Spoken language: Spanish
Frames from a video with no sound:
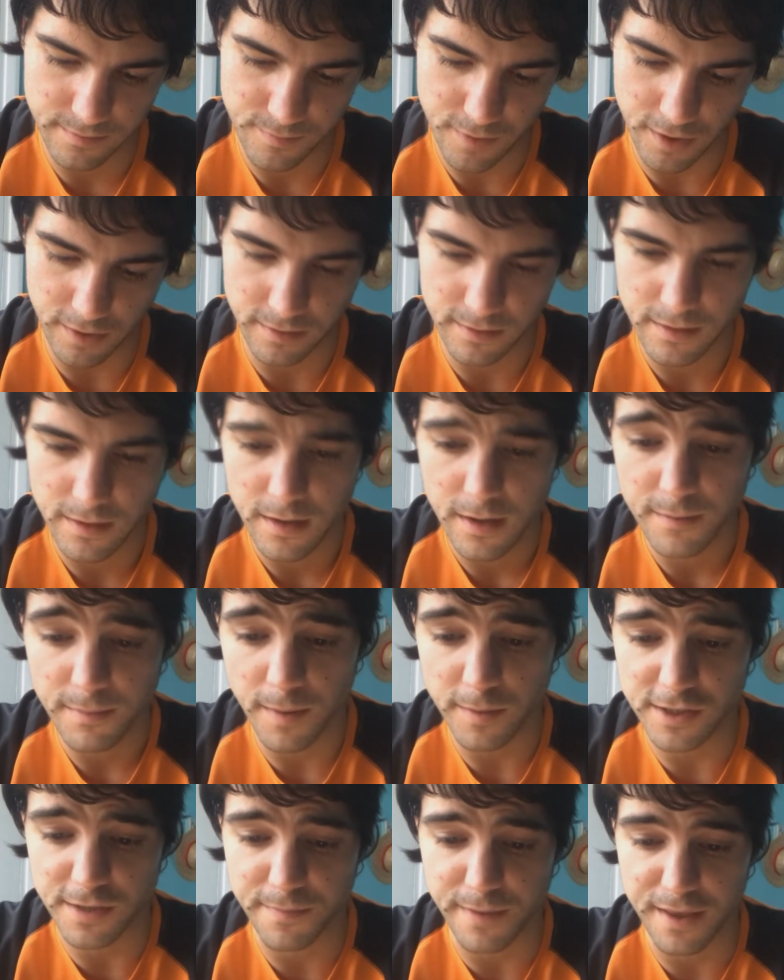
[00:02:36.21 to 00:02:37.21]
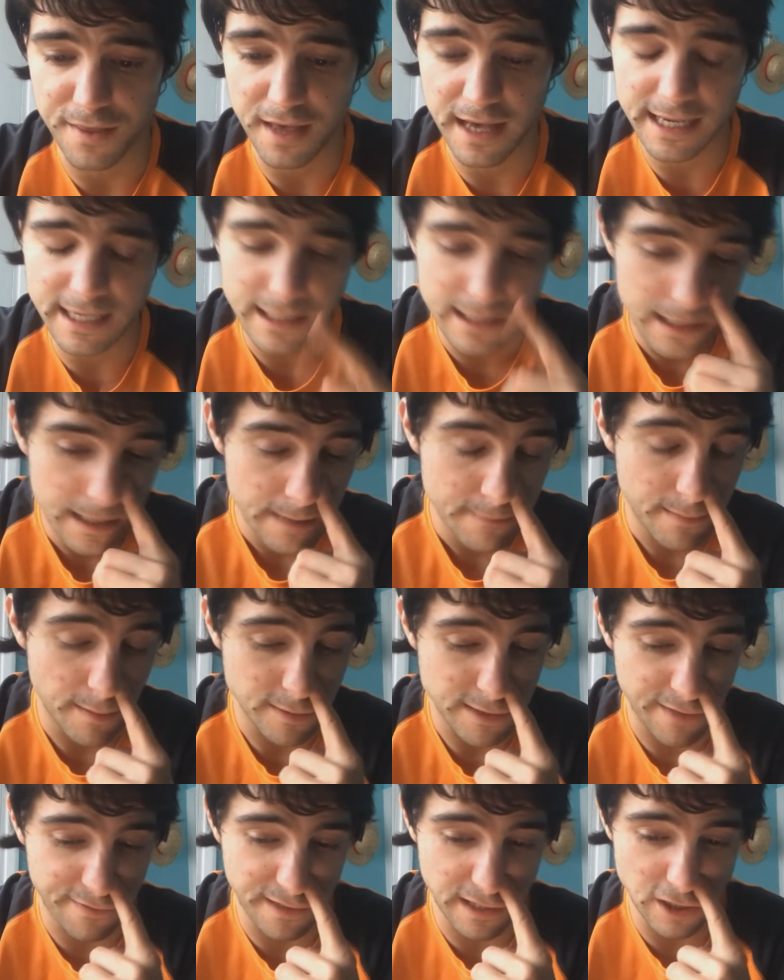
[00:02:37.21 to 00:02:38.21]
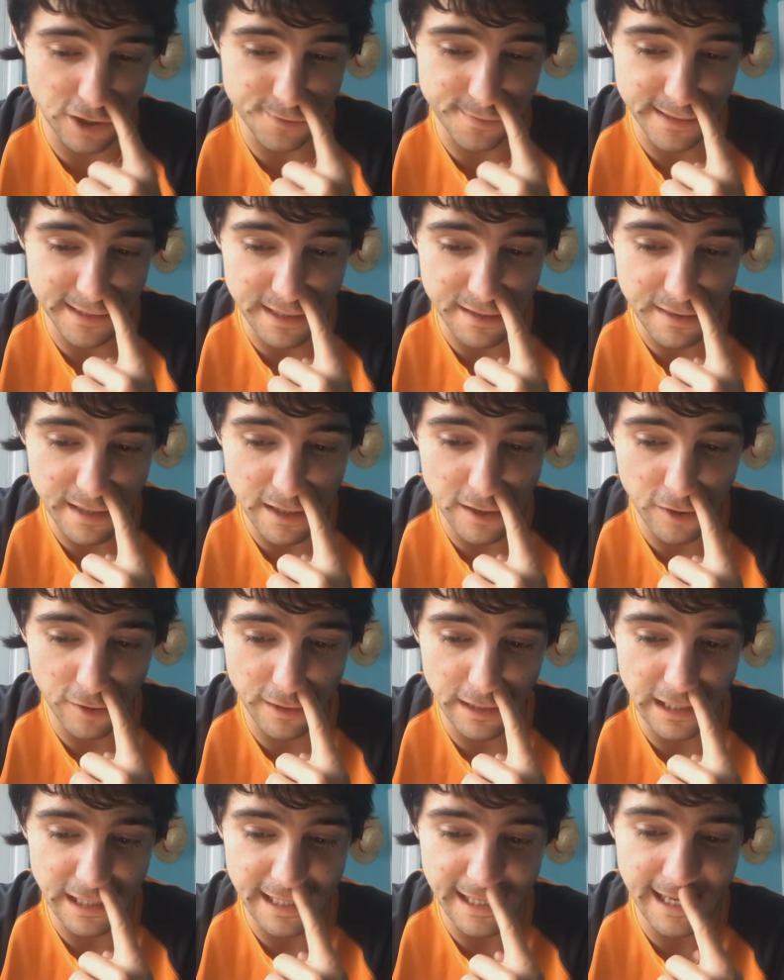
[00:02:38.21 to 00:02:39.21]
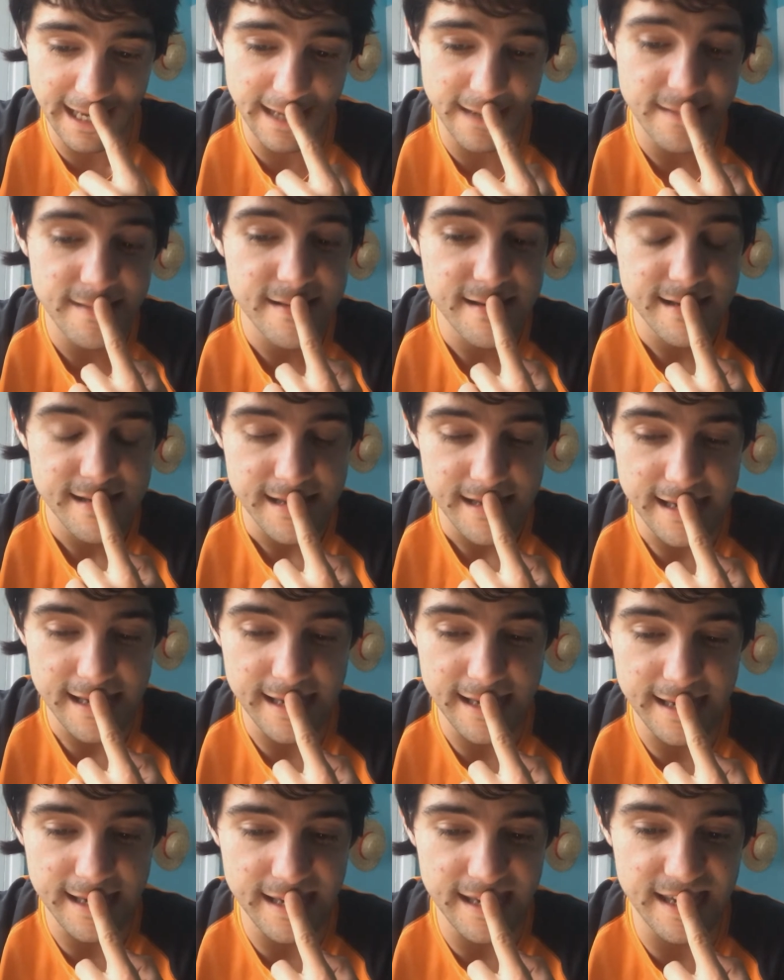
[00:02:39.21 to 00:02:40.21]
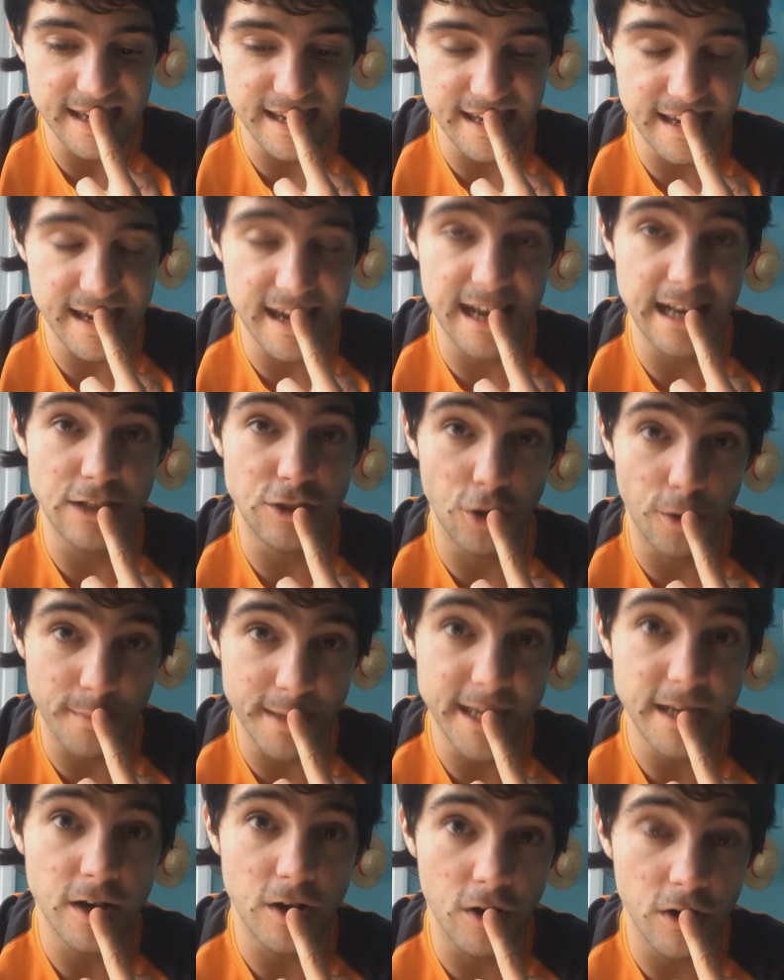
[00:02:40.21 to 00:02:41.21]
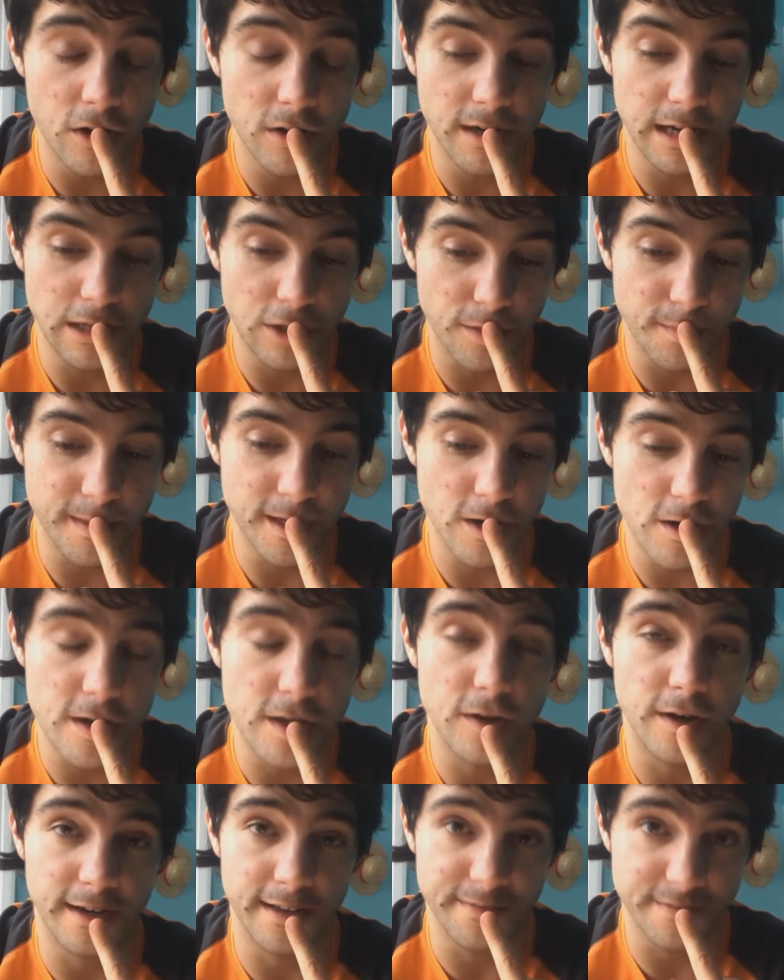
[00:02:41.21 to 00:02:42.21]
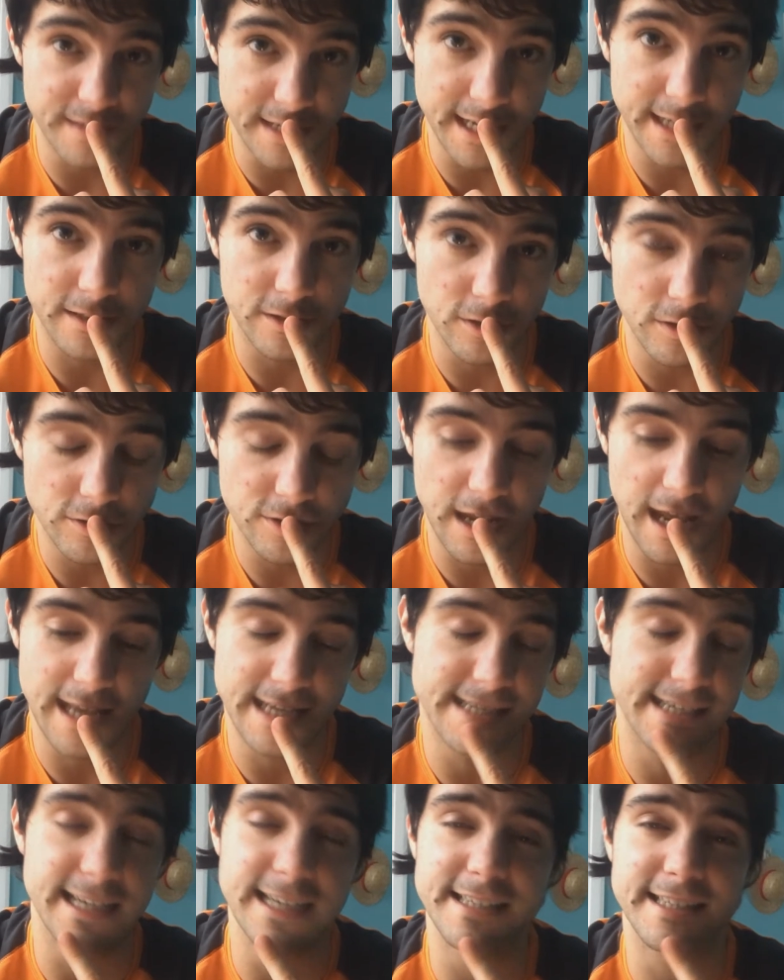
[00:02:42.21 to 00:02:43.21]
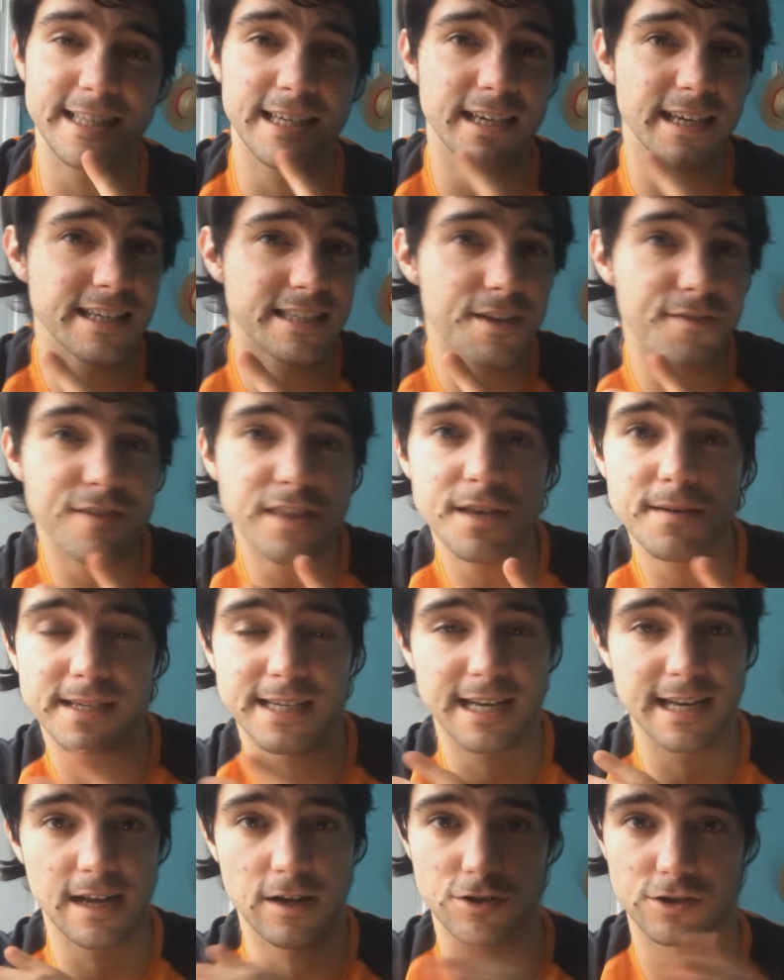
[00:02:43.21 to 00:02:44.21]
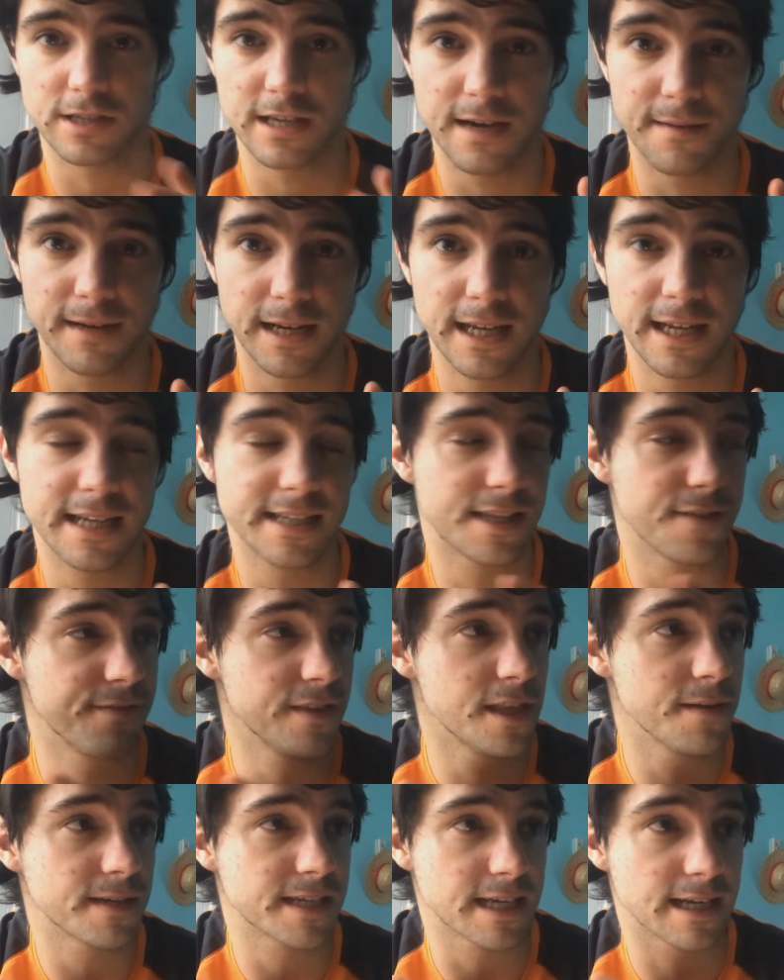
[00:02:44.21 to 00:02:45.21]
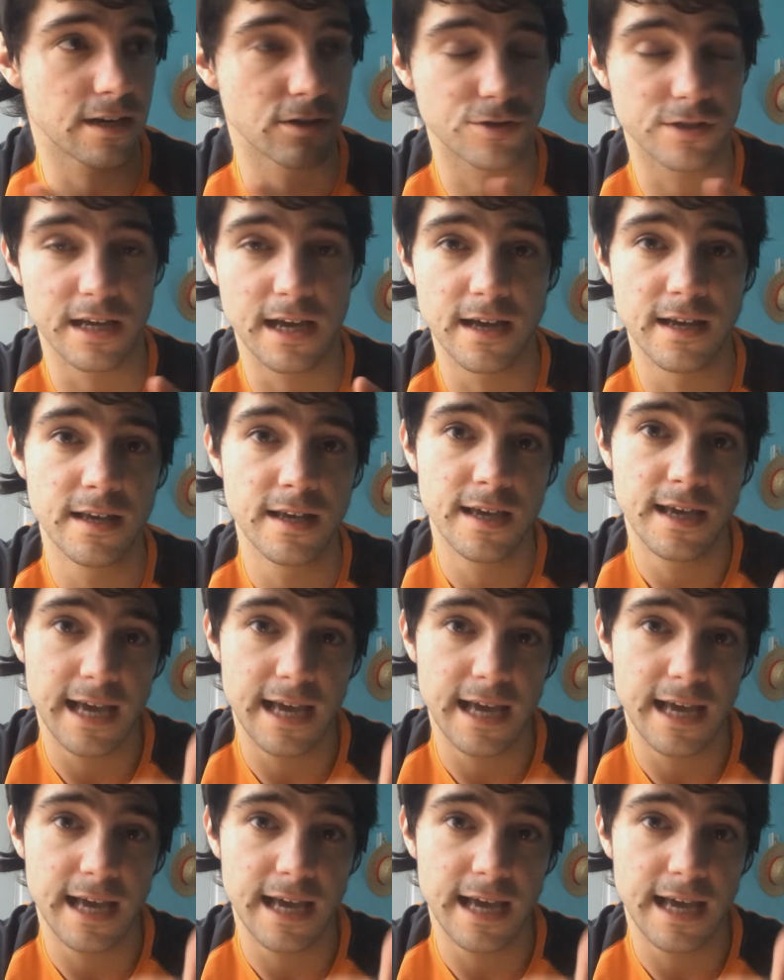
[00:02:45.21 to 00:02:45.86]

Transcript: Bueno, vamos a empezar, vamos a hacer los 25 del día y el domingo, el domingo que lo haré en directo. O sea, es que este, este, fin de va a ser la hostia, ¿vale? Este fin de va a ser la hostia.